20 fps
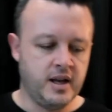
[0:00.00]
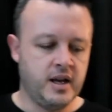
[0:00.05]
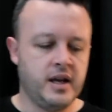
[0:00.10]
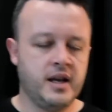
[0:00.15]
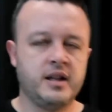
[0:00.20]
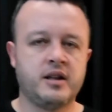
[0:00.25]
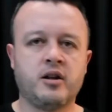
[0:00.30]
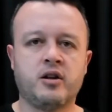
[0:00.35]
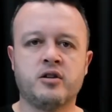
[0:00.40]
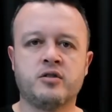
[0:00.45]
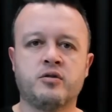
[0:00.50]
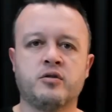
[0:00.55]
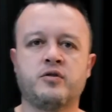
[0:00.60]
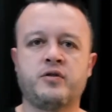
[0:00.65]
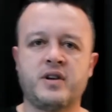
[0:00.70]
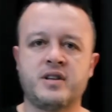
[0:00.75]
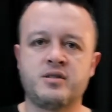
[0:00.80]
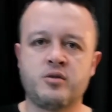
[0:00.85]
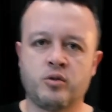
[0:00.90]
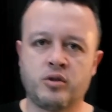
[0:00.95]
Então nós vamos
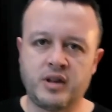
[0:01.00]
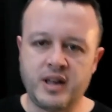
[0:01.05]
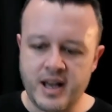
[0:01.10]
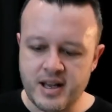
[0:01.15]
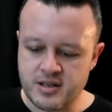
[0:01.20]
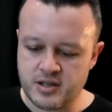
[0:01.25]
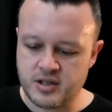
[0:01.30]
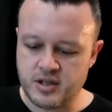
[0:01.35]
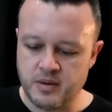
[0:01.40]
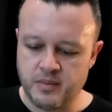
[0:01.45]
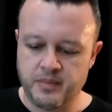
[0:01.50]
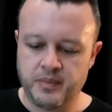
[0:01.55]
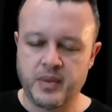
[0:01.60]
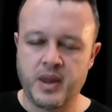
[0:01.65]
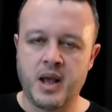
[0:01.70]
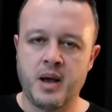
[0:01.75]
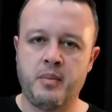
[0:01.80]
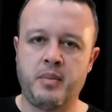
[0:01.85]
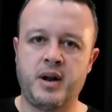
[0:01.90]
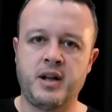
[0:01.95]
fazer o teste
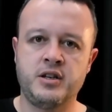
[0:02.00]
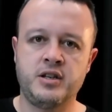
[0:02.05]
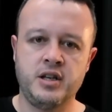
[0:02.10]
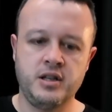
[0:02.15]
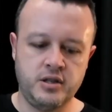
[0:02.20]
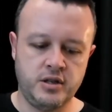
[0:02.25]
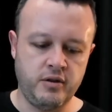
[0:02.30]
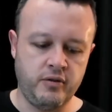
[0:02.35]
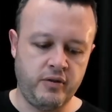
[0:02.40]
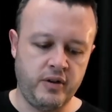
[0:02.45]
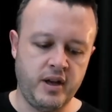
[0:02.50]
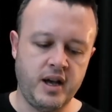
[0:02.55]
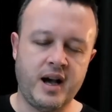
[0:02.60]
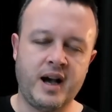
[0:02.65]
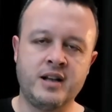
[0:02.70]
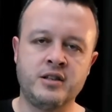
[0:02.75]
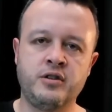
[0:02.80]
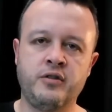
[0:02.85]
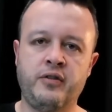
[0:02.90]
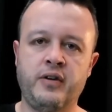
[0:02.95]
para a gente ver a
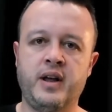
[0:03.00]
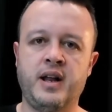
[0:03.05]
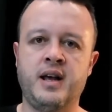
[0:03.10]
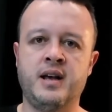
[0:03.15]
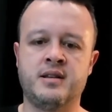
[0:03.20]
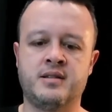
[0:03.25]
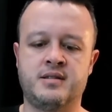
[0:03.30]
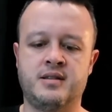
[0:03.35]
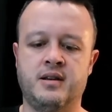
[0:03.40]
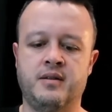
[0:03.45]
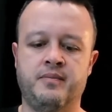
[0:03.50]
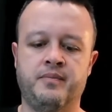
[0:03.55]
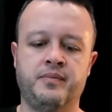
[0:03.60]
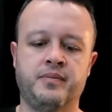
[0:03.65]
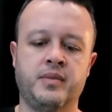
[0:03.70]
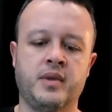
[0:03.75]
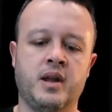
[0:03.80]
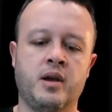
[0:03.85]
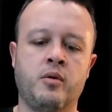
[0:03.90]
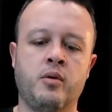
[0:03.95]
diferença
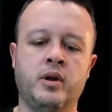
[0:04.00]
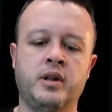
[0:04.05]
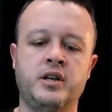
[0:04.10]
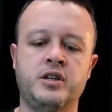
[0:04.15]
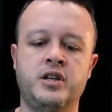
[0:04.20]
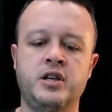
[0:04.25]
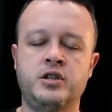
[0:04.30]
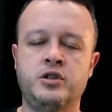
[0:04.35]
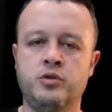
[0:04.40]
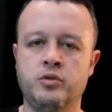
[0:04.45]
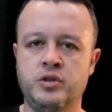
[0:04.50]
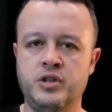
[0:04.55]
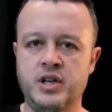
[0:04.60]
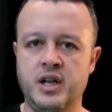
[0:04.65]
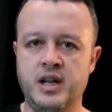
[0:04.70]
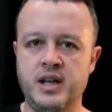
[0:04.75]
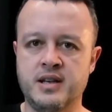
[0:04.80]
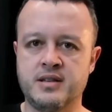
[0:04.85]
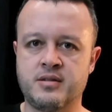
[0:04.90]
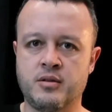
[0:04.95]
quando a gente
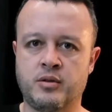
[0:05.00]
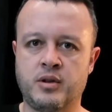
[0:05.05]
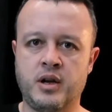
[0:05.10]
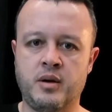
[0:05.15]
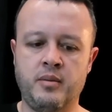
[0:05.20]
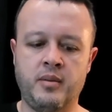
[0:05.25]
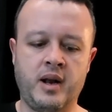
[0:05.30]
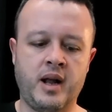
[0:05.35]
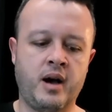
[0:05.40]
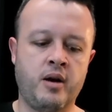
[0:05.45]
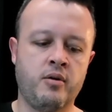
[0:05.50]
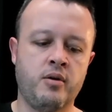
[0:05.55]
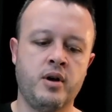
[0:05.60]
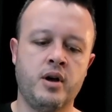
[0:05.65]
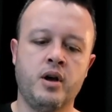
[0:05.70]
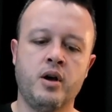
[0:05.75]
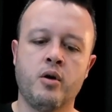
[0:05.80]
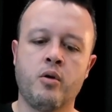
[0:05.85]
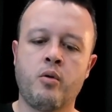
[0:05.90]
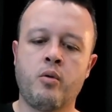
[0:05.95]
utiliza o terminal,
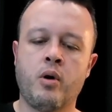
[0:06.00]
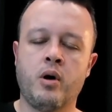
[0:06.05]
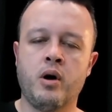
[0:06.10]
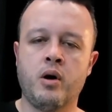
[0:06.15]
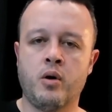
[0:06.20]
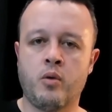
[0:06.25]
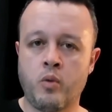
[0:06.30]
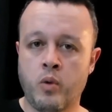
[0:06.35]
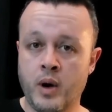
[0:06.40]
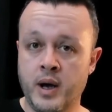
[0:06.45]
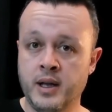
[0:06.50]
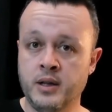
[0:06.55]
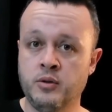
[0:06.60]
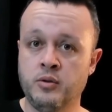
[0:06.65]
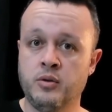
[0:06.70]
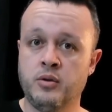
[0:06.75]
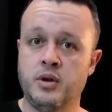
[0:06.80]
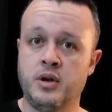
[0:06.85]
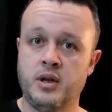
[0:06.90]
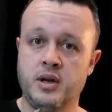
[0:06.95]

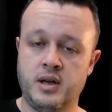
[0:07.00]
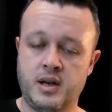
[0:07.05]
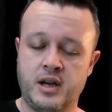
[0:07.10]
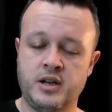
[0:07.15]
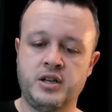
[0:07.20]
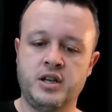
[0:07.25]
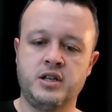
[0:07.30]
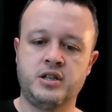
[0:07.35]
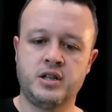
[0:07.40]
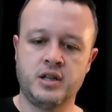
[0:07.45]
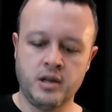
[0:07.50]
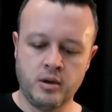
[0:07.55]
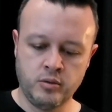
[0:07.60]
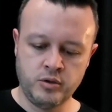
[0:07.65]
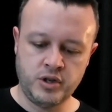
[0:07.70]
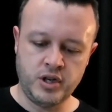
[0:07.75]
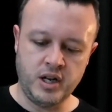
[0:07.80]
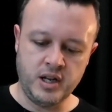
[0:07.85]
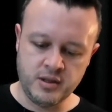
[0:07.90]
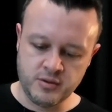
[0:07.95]
quando a gente não
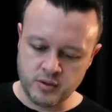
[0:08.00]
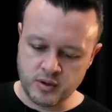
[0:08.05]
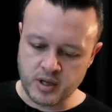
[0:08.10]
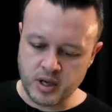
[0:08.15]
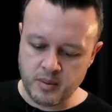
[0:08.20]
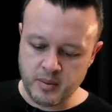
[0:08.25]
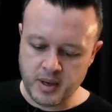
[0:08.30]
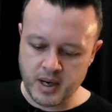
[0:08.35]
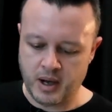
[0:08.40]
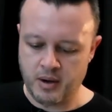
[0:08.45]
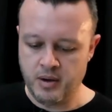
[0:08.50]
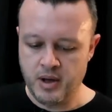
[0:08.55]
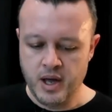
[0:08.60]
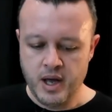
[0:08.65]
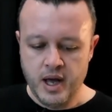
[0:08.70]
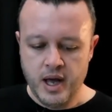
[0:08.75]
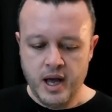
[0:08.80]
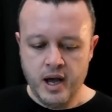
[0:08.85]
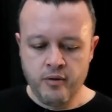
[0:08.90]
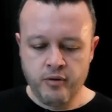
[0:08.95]
utiliza o terminal.
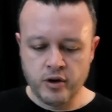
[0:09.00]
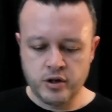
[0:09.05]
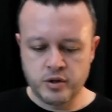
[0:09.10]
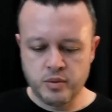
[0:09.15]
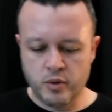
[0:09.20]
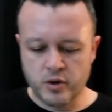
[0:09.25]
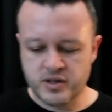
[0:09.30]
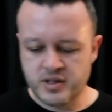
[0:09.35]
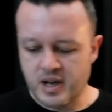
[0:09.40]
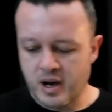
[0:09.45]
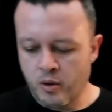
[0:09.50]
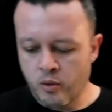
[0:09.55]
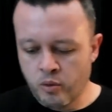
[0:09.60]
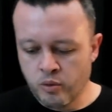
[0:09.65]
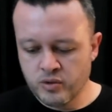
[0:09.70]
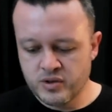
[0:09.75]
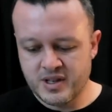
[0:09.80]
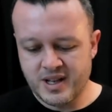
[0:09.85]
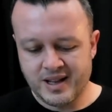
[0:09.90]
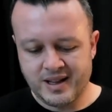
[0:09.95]
Eu vou te mostrar
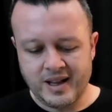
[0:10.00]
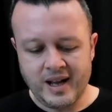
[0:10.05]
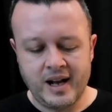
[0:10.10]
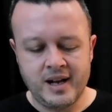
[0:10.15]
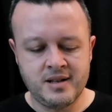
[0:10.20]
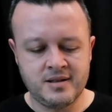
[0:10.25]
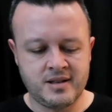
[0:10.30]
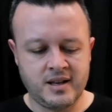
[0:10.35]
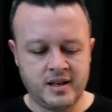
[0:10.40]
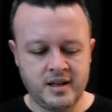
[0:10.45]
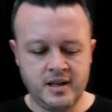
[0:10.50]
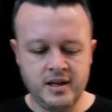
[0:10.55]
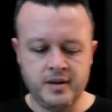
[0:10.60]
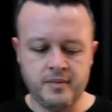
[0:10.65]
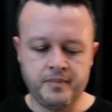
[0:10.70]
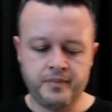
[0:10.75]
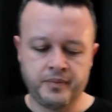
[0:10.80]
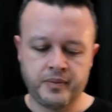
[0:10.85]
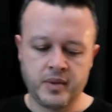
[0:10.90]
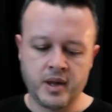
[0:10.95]
alguns detalhes aqui
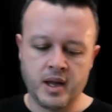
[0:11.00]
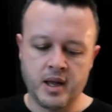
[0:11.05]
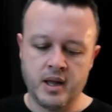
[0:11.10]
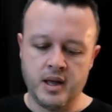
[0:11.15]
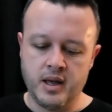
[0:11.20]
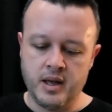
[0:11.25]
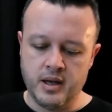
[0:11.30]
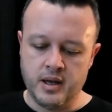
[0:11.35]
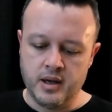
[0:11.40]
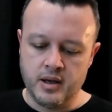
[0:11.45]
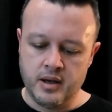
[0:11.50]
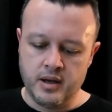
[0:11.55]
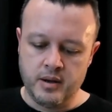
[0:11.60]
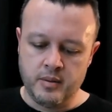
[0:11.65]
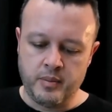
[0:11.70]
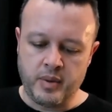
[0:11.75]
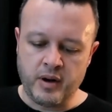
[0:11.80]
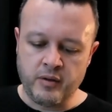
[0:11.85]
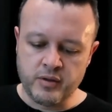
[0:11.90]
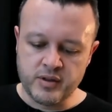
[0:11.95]

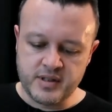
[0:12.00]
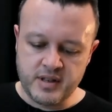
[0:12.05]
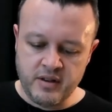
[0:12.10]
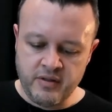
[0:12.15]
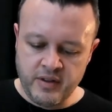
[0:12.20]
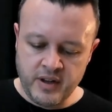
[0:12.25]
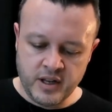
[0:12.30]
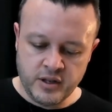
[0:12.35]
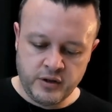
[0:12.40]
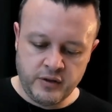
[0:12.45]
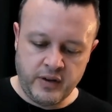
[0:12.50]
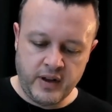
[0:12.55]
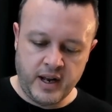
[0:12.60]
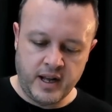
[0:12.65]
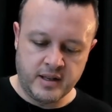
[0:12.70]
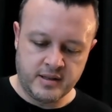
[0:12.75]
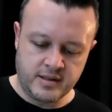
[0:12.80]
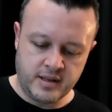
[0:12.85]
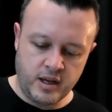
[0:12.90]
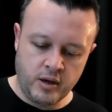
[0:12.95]
para você ver a
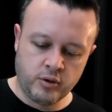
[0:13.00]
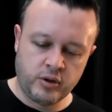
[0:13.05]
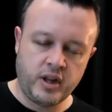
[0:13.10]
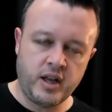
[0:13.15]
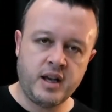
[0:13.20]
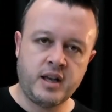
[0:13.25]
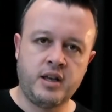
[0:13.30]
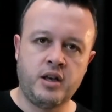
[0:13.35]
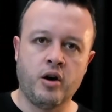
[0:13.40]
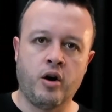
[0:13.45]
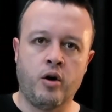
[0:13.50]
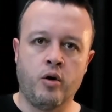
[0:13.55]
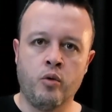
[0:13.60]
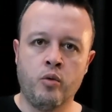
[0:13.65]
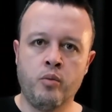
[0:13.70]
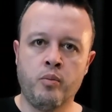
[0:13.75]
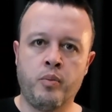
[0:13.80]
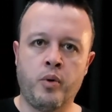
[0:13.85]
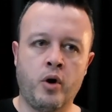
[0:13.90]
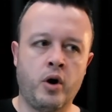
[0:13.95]
diferença. Eu tenho aqui ó, um
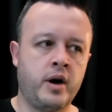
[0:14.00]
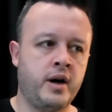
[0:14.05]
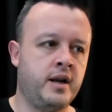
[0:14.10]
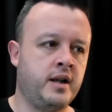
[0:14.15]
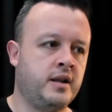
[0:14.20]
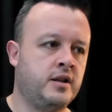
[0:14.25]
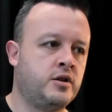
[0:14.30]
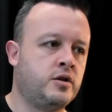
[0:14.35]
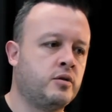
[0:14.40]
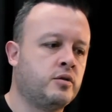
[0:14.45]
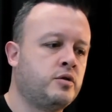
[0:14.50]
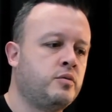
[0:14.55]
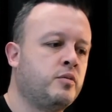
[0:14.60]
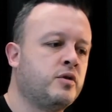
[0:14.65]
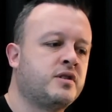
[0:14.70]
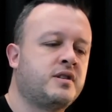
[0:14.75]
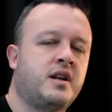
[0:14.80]
borne, deixa eu te mostrar